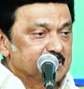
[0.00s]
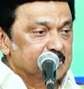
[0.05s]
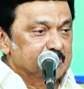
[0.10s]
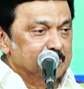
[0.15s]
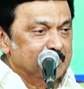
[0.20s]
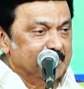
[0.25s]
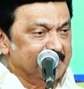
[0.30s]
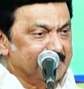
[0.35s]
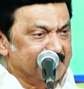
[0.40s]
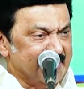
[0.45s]

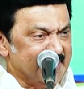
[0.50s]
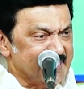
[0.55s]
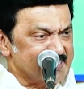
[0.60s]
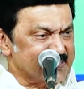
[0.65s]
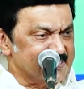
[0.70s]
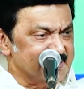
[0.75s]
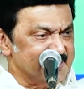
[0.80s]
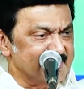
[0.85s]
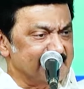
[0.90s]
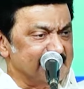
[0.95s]

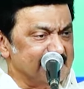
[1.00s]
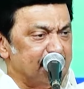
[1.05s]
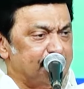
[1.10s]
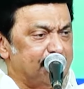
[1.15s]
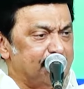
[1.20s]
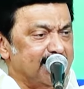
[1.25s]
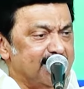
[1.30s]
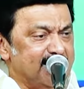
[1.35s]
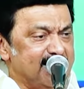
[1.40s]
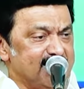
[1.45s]
மெட்ராஸ்னு இருந்த
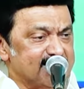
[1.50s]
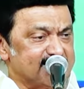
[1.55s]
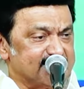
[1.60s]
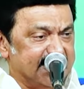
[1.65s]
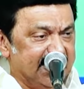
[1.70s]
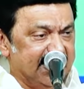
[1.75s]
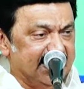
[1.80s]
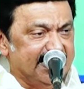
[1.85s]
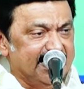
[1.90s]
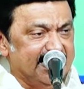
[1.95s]
பேரை
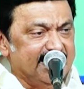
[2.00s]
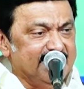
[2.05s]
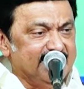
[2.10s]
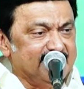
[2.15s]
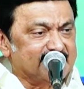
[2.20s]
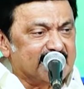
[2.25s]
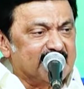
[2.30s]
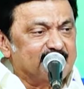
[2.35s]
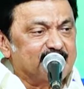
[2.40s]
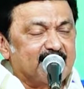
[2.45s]
சென்னைன்னு
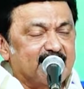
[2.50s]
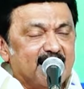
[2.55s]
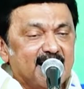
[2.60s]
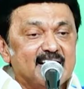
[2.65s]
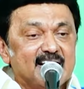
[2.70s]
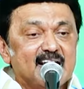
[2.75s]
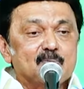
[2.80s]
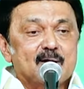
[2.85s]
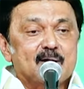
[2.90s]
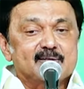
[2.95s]
தலைவர்
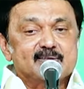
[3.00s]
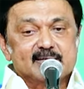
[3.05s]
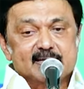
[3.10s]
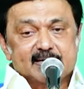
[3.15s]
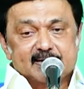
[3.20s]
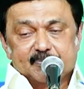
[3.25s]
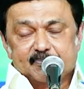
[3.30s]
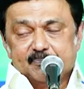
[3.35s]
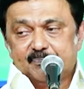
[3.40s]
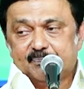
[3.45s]
கலைஞர் மாத்தினார்